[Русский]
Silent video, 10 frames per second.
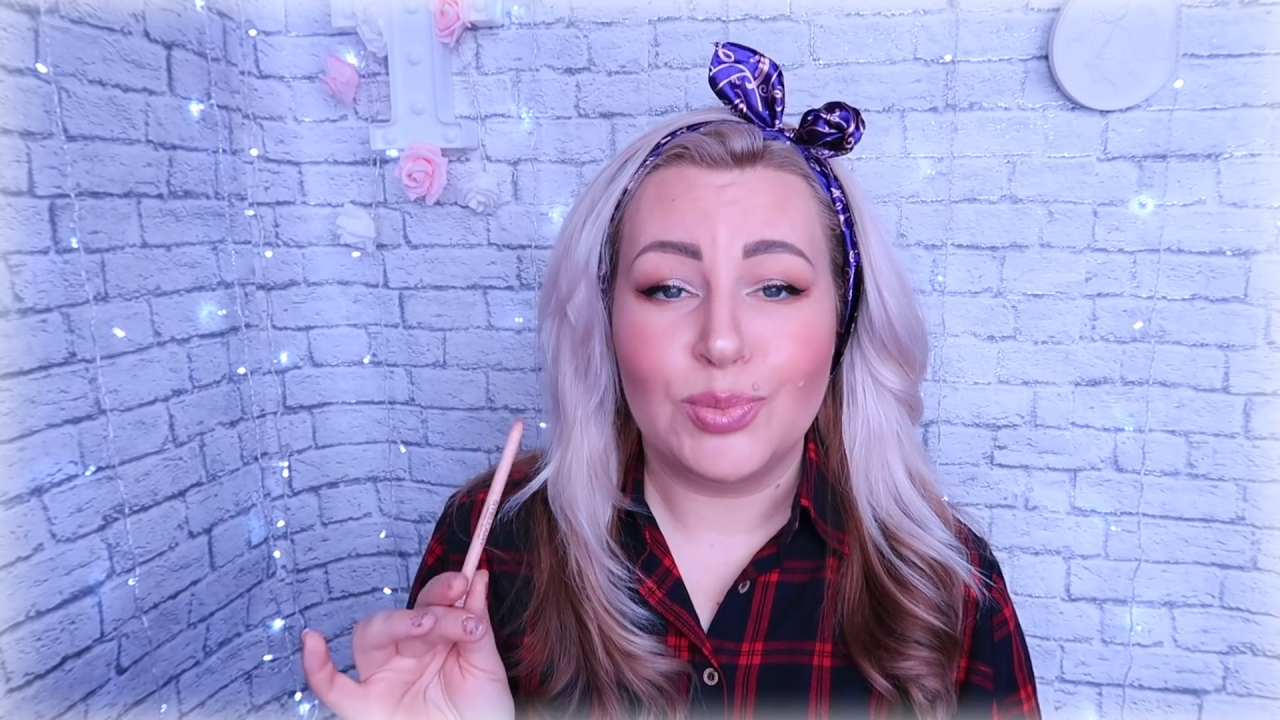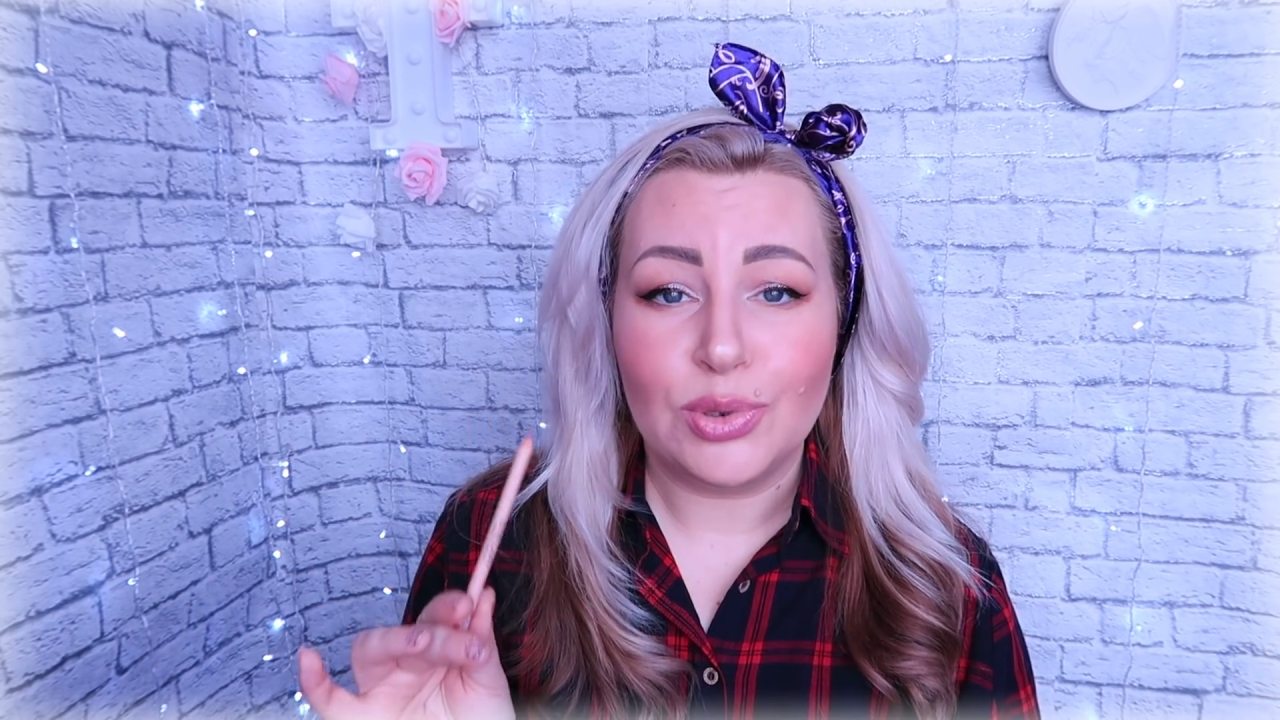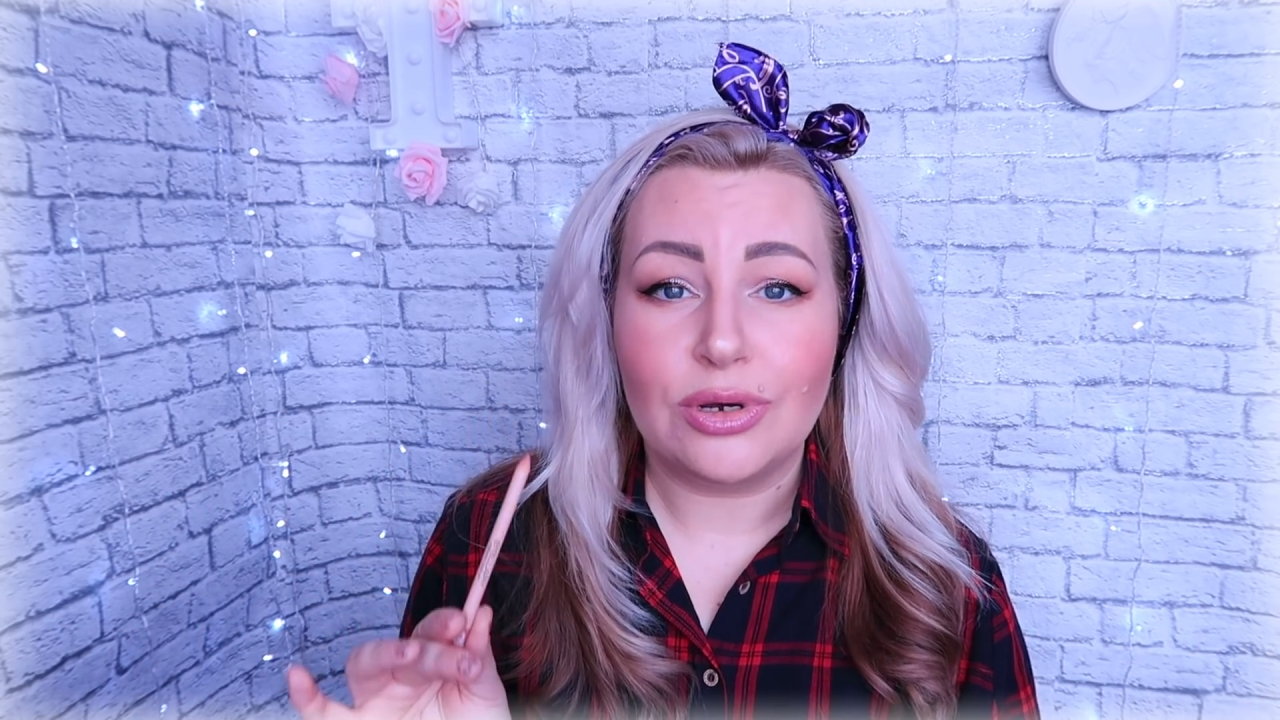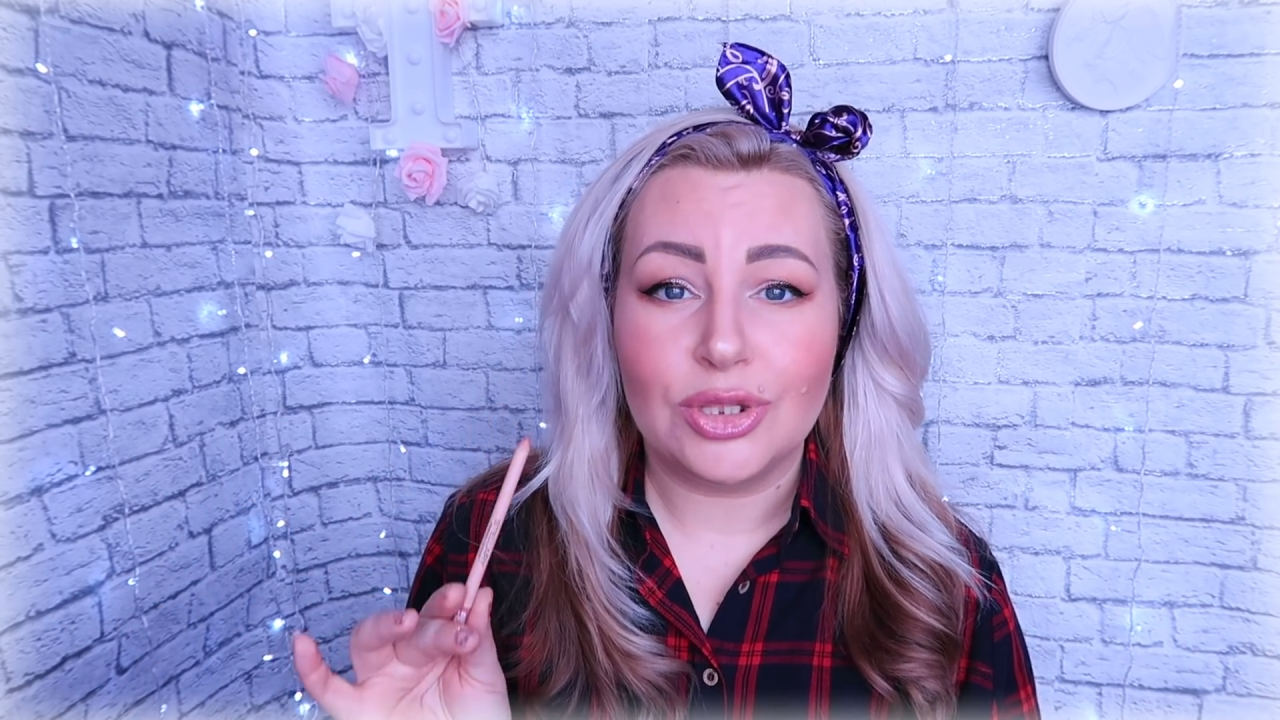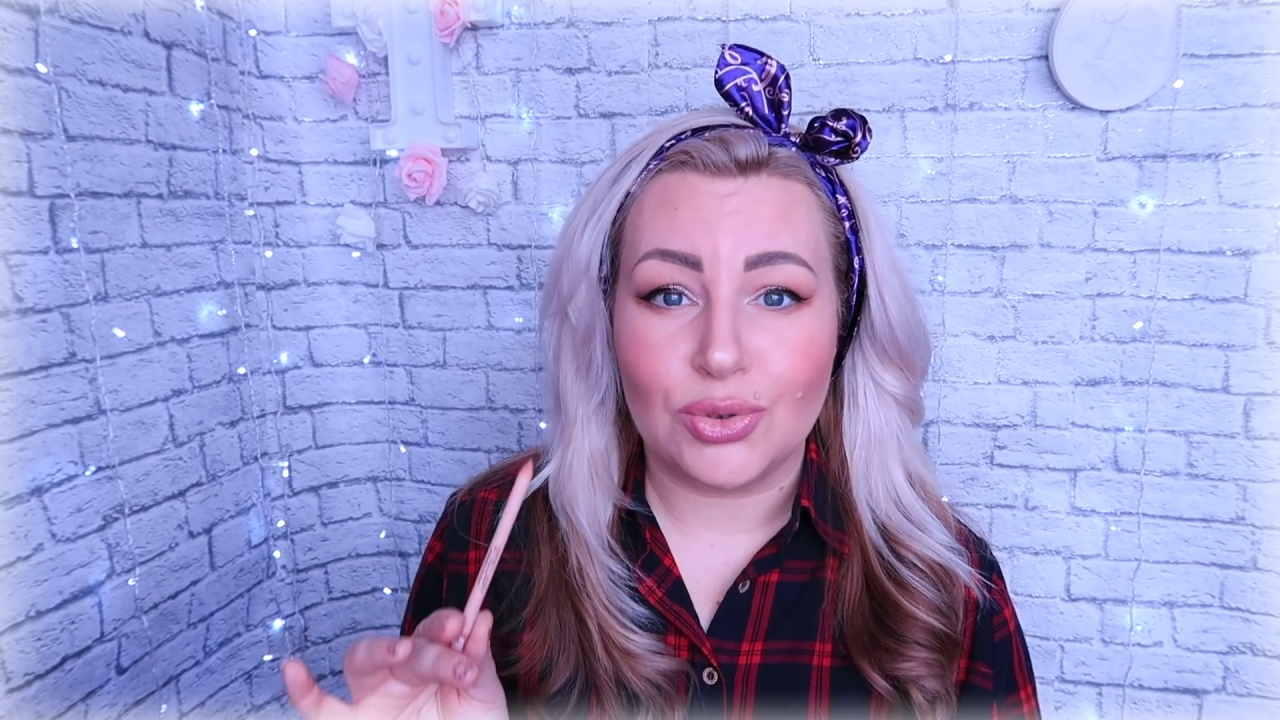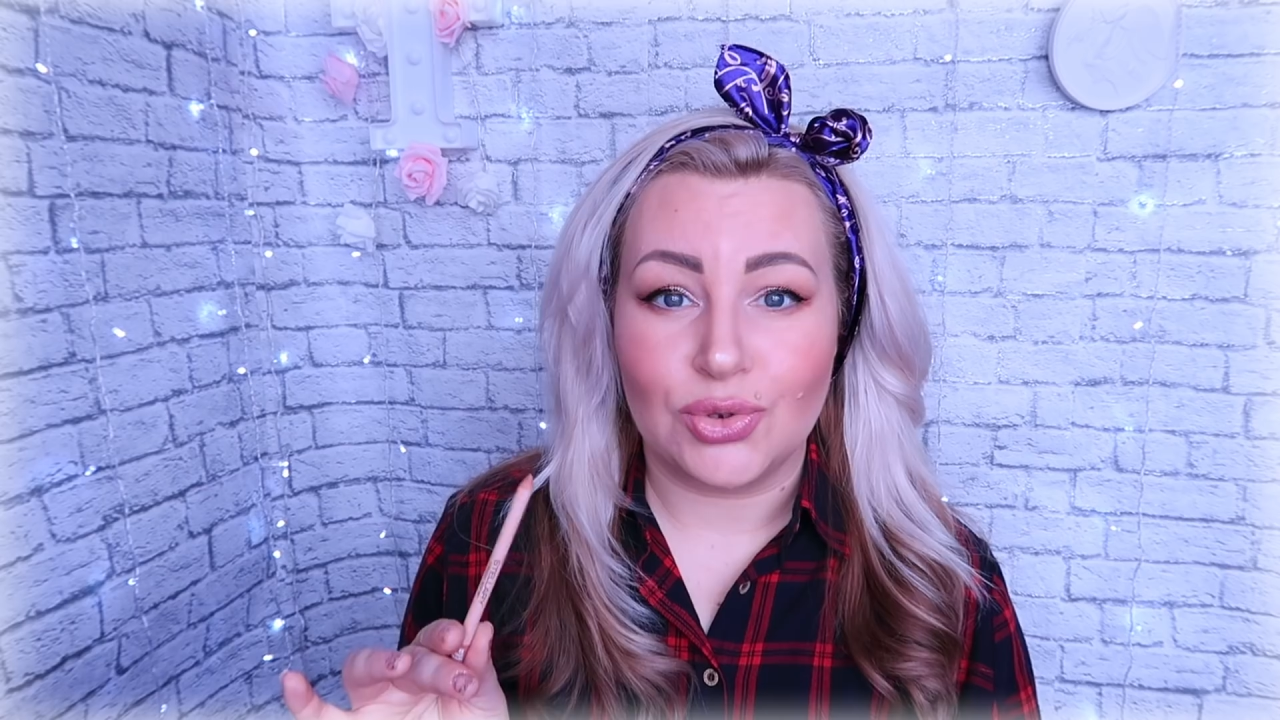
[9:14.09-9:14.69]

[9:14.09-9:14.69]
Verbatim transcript: Он плохо